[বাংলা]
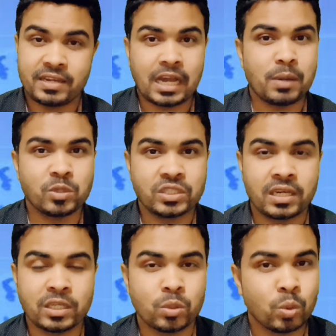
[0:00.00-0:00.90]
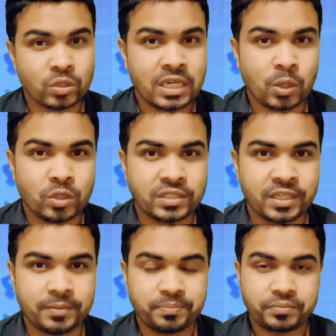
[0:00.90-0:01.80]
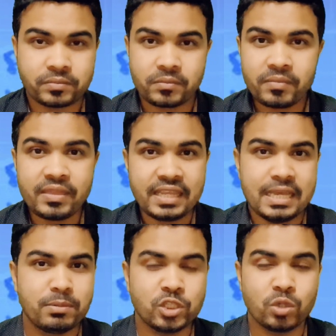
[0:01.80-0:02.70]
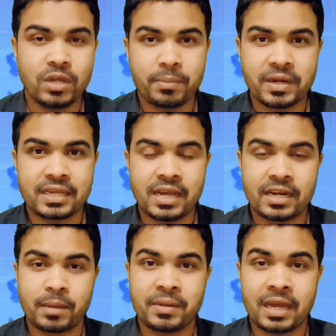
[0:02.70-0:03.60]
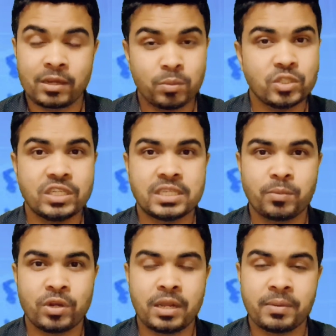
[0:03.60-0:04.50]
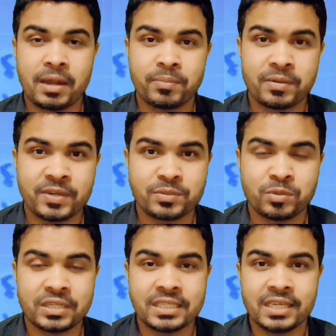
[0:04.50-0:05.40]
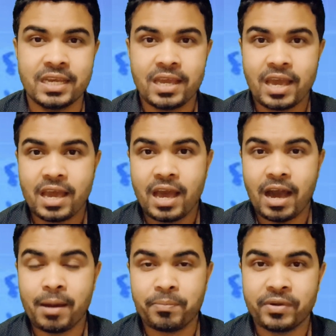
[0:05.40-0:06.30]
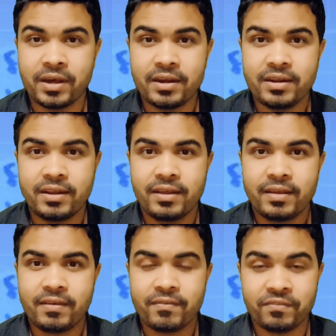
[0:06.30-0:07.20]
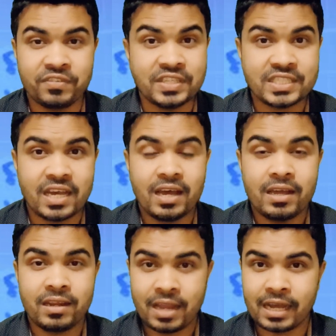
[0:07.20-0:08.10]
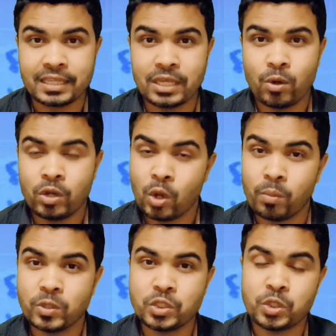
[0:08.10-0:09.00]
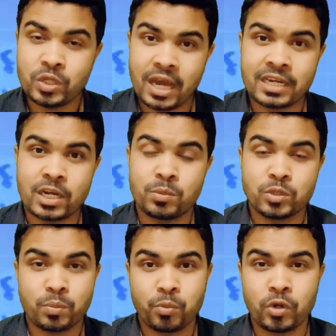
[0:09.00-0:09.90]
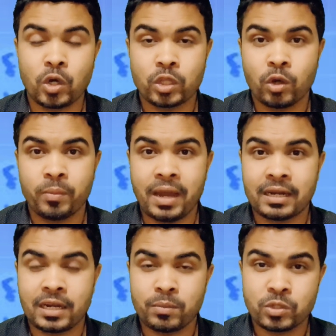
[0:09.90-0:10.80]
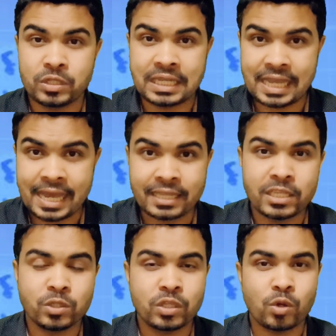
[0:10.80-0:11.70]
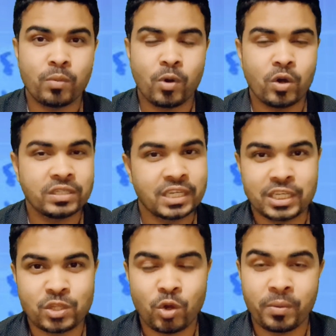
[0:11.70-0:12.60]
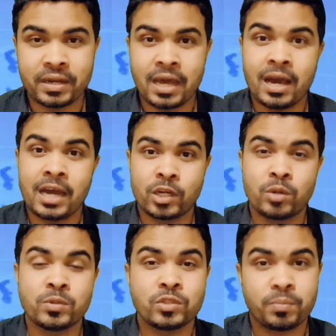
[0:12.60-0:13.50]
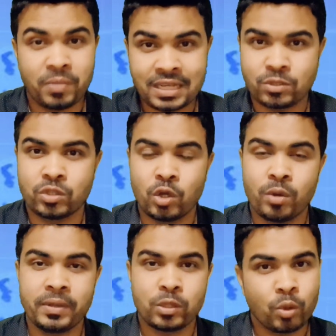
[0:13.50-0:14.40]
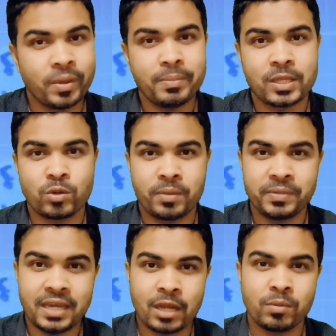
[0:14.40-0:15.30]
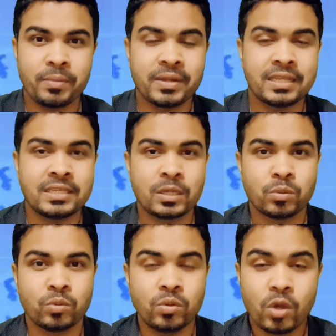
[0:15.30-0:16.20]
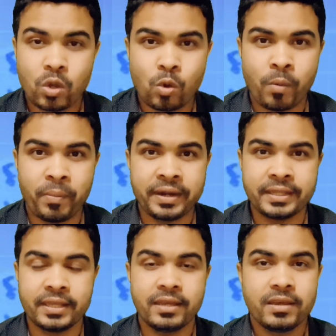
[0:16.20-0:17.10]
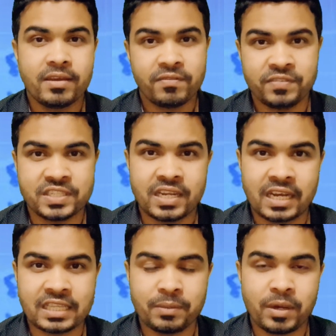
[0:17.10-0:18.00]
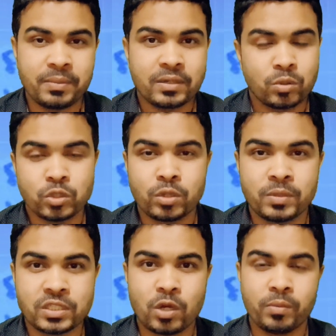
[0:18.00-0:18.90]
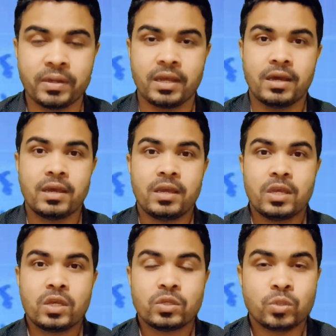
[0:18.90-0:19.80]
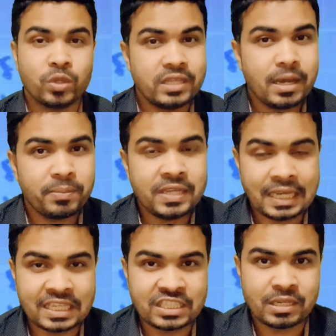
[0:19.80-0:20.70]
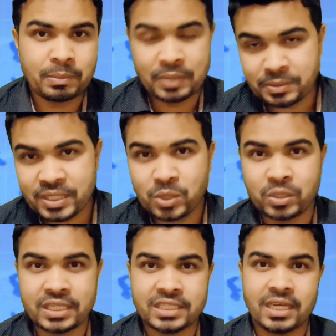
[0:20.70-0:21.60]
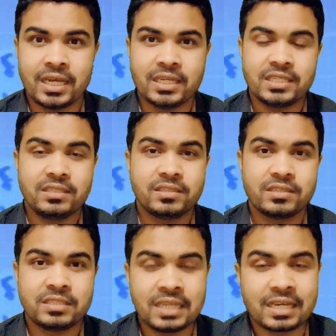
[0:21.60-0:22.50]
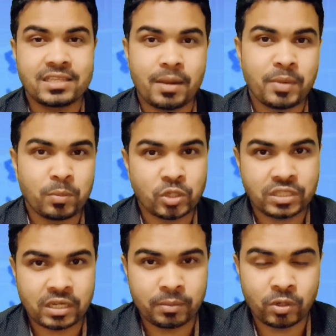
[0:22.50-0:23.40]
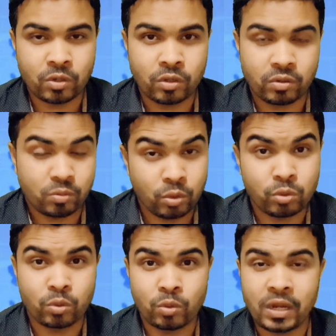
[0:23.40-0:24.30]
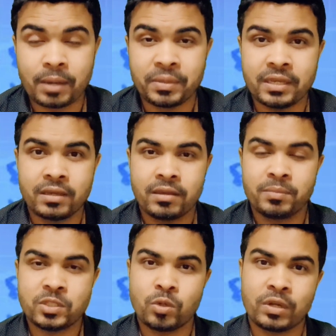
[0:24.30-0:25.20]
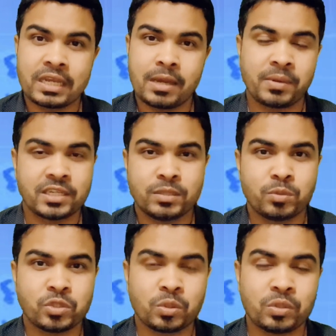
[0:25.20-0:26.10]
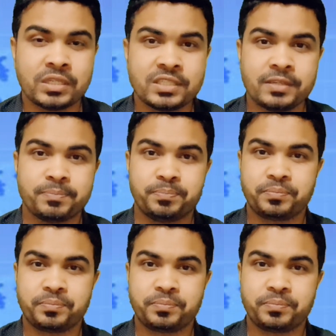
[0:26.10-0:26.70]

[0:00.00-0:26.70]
টাকা পয়সা কিন্তু লোকসান হচ্ছে এই বিষয়গুলো আপনারা খেয়াল রাখবেন আগে অবশ্যই হিসাব করে নেবেন আপনার পাসপোর্টে যে আপনার ভিসা লাগাতে হলে অবশ্যই আঠারো বছর পূর্ণ হতে হবে আঠারো বছর থেকে একদিন যদি কম হয় সেক্ষেত্রে হবে না আঠারো বছর প্লাস হতে হবে তবেই মাত্র আপনি আরব আমিরাতে যে কোনো কোম্পানিতে ভিসা লাগাতে পারবেন কোনো সমস্যা হবে না যদি আপনি এদেশে ব্যবসা করতে চান সেক্ষেত্রে আপনার বয়সটা কেমন কতটুকু লাগবে এ বিষয়ে অনেকে আমার কাছে প্রশ্ন করতেছেন